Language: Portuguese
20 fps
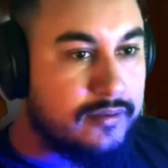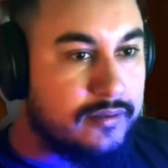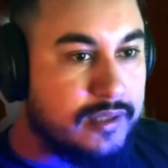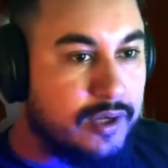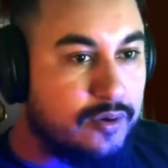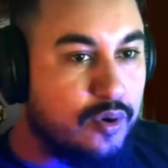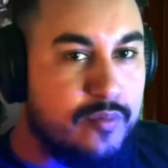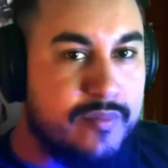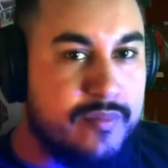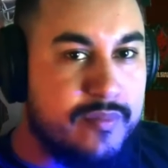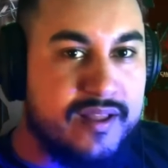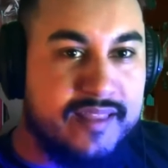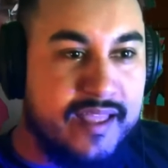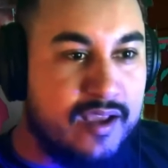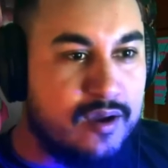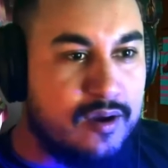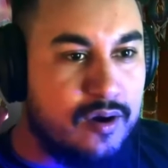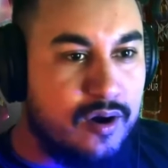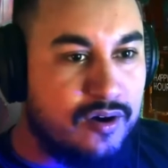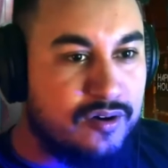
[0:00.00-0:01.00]
Então, comenta
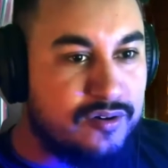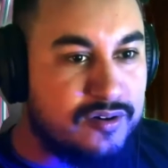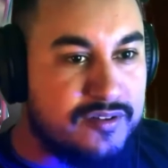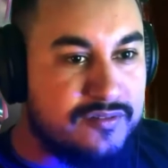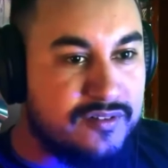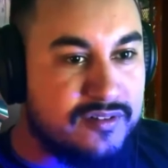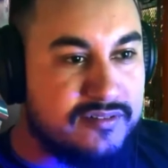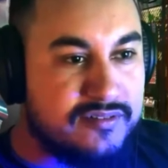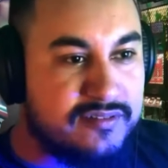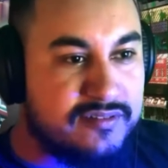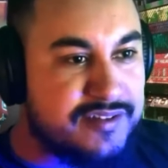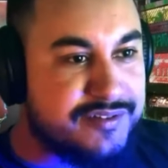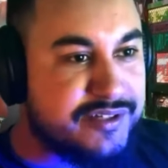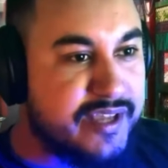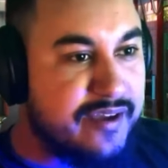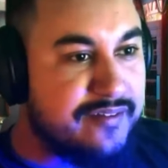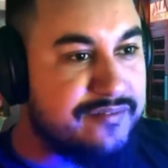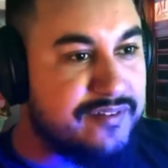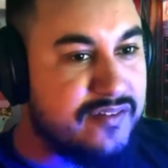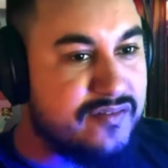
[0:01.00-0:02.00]
aí qual que você acha
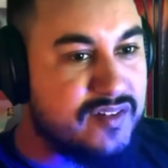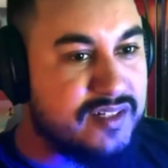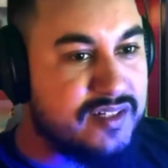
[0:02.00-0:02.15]
que é ver